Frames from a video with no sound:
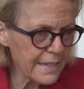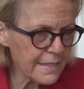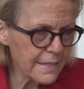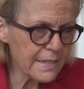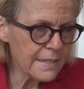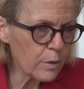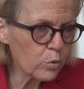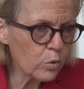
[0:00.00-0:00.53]
lei
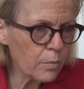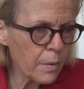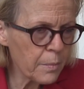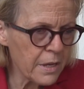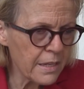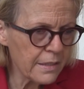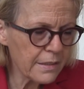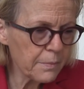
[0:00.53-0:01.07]
stessa
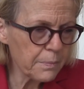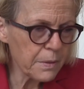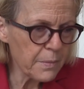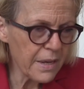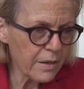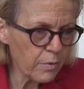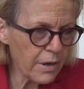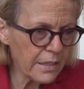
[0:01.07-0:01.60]
autonomamente,
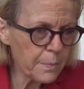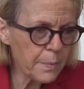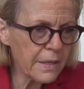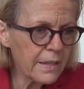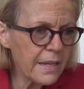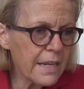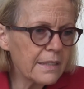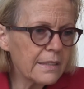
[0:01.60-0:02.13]
prima era una
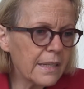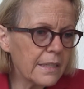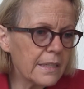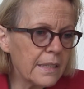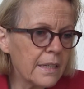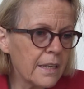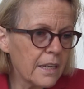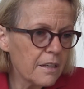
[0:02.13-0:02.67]
dipendente
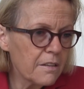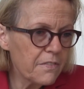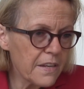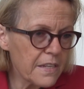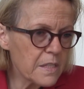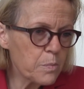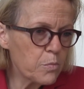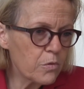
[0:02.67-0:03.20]
di
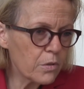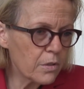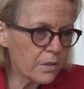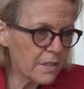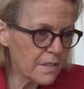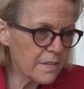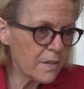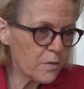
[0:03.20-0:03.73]
Facebook,
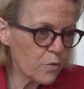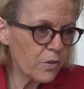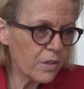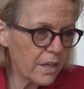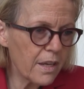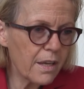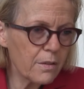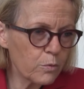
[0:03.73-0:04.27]
nel senso
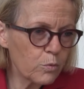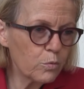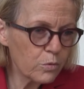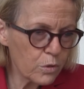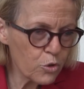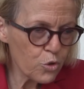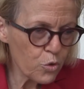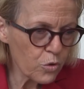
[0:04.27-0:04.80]
che
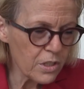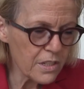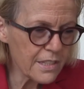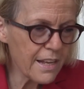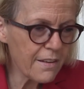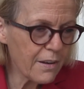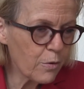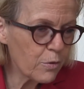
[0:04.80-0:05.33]
tutti i giorni
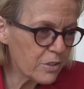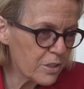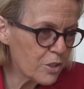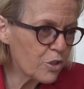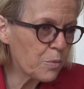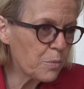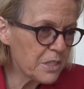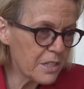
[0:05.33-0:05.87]
stava, così
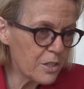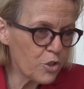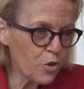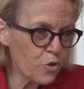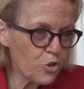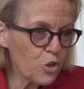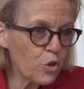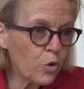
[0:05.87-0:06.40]
dice, come si dice
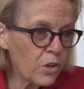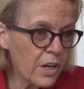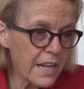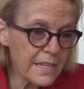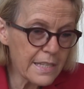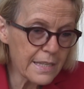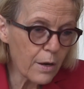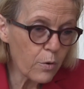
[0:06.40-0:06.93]
oggi,
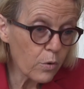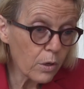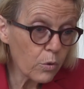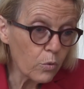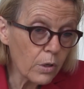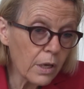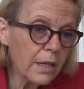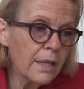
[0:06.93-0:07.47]
connessa ore e
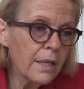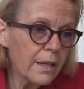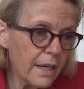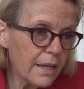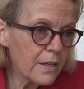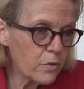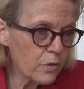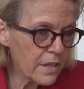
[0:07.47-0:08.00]
ore,
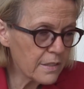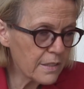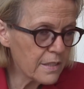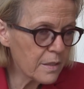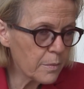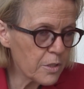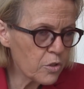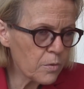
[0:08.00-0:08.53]
adesso lei
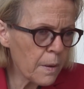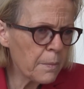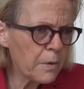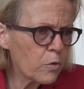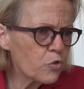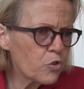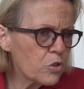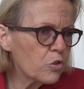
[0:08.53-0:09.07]
stessa mi dice mamma
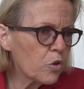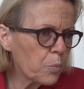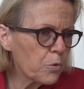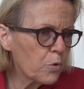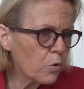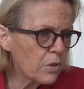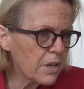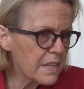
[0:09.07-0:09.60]
non ci sto
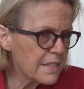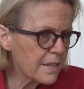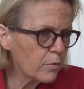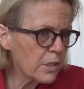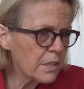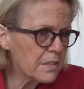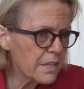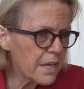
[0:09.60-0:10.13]
più connessa
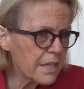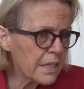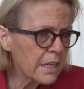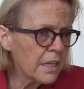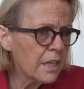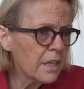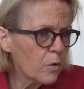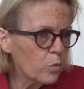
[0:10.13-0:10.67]
volentieri,
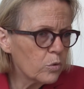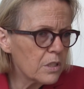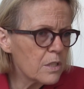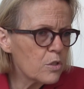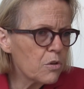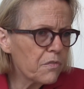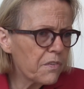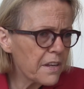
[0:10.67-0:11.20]

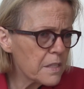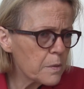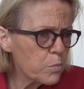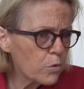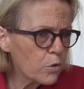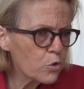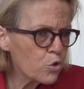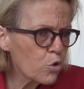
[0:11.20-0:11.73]
utilizzo
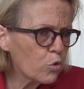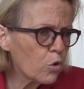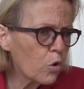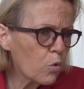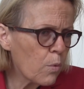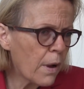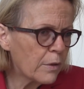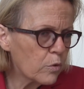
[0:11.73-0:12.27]
Facebook
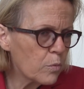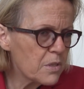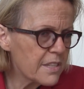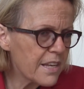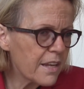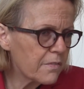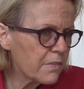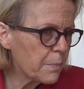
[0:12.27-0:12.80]
solo quando mi
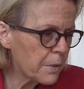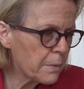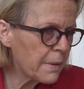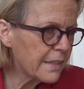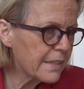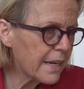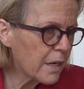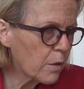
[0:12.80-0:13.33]
serve per
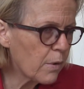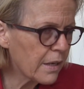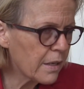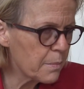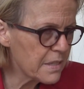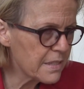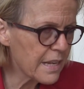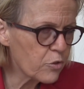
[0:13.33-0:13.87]
mandare
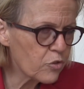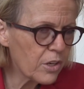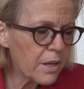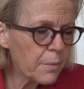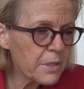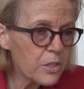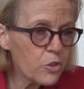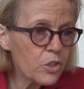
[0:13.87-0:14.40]
qualche messaggio agli
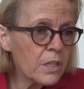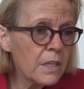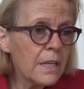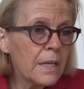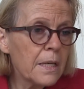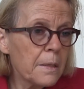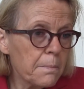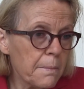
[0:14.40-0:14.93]
amici,
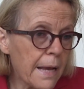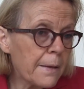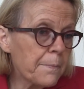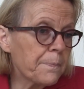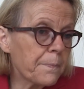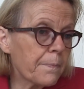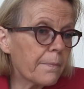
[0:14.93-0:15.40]
ma